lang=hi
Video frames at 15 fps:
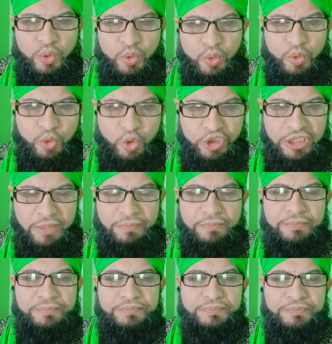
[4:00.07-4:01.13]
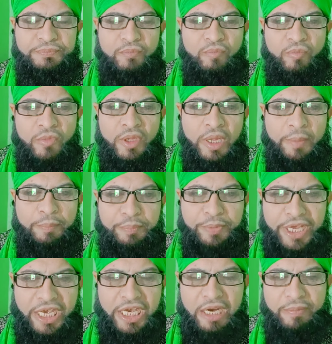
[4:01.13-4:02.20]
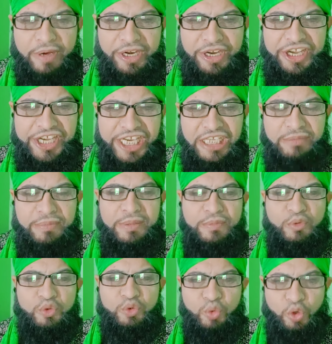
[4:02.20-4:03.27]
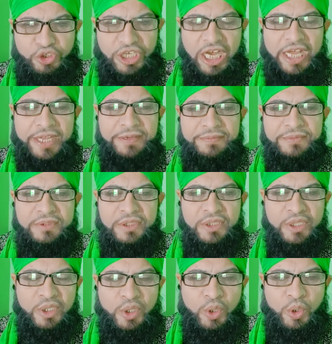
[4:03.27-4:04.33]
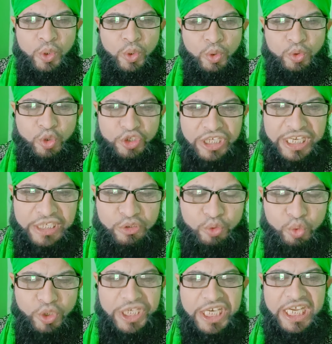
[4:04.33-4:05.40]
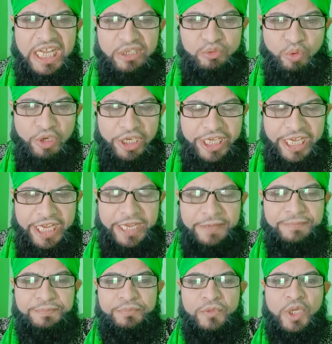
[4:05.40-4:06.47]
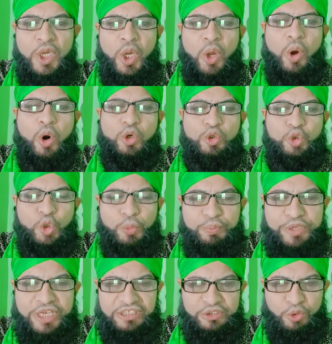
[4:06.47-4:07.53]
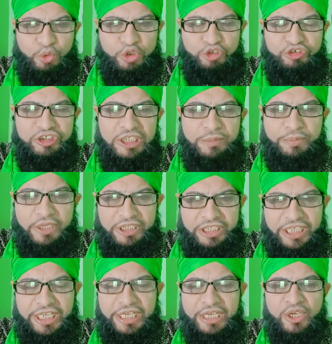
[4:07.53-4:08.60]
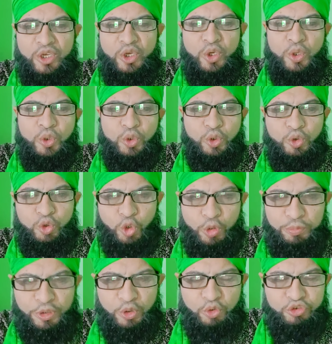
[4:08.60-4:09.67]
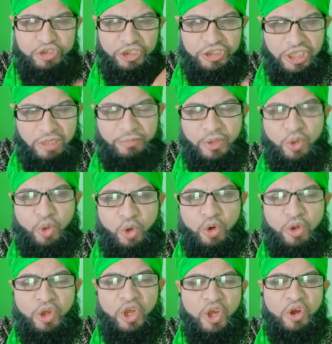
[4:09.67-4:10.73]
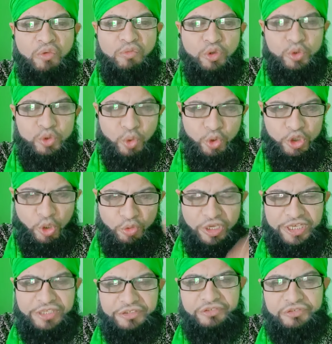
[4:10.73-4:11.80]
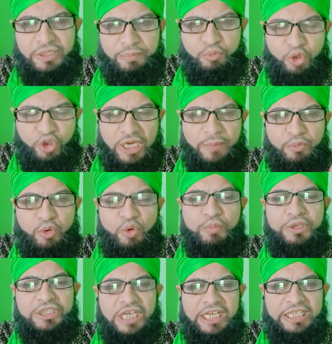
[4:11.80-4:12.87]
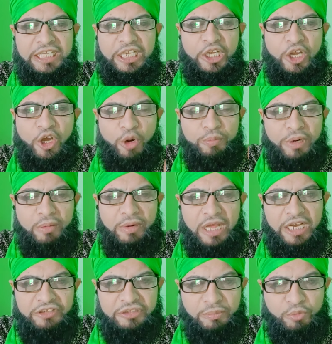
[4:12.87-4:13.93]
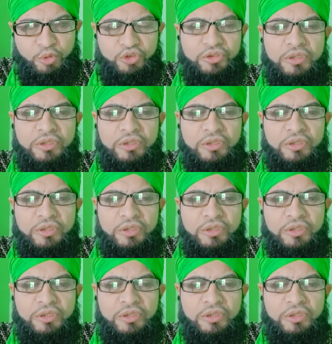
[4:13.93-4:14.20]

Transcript: तो जब बेखबर नींद में वो सो जाए तो यानी सूर्य खिलास को लिखें और चुपके से उसके सीने पर रख दें तो जो भी उसके दिल में हो वो सोते हुए ही सब कुछ आपको बता दे और बड़बड़ा के सब कुछ